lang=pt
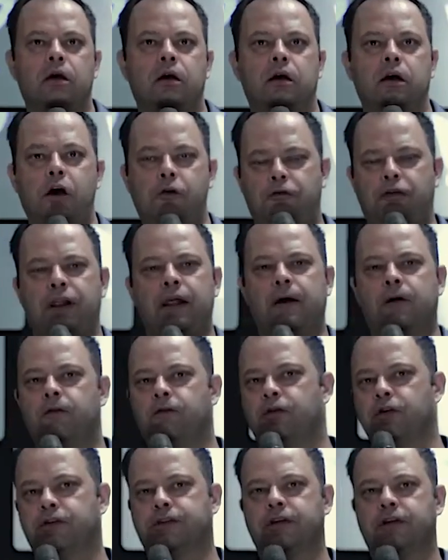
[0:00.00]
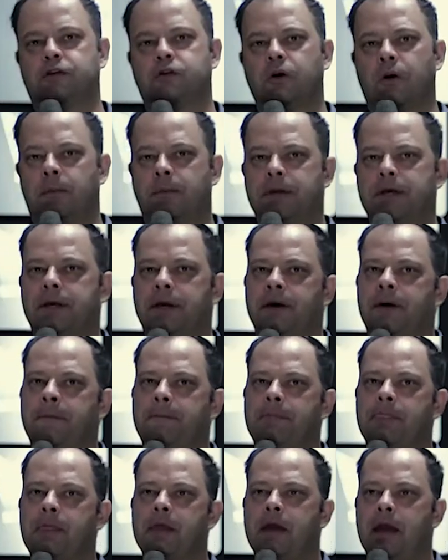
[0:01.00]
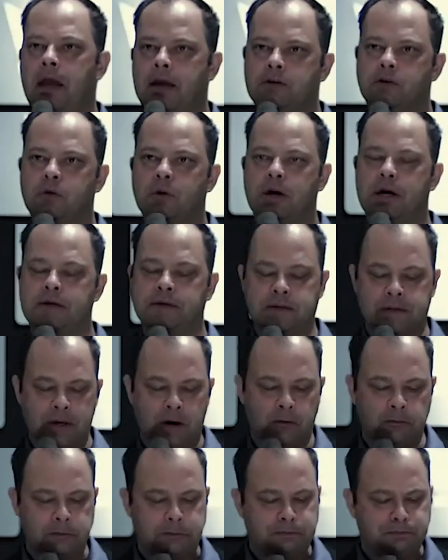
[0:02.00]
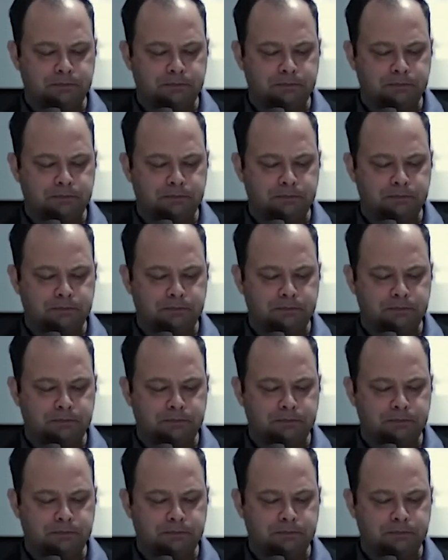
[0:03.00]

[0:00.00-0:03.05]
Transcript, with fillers: Quero falar com você sobre ressurreição.